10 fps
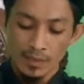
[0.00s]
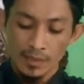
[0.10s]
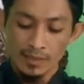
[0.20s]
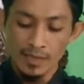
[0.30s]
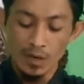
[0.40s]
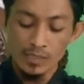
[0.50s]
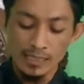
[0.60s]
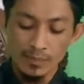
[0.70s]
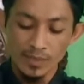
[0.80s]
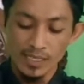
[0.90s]
Innahu ya,
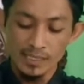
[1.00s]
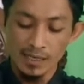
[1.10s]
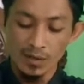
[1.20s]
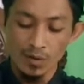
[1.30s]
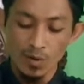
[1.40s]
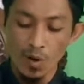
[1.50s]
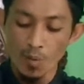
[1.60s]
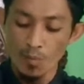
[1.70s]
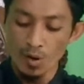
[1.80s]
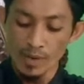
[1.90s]
saat temene sing
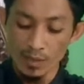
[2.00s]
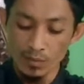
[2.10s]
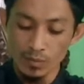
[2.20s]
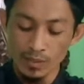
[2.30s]
ngomong mau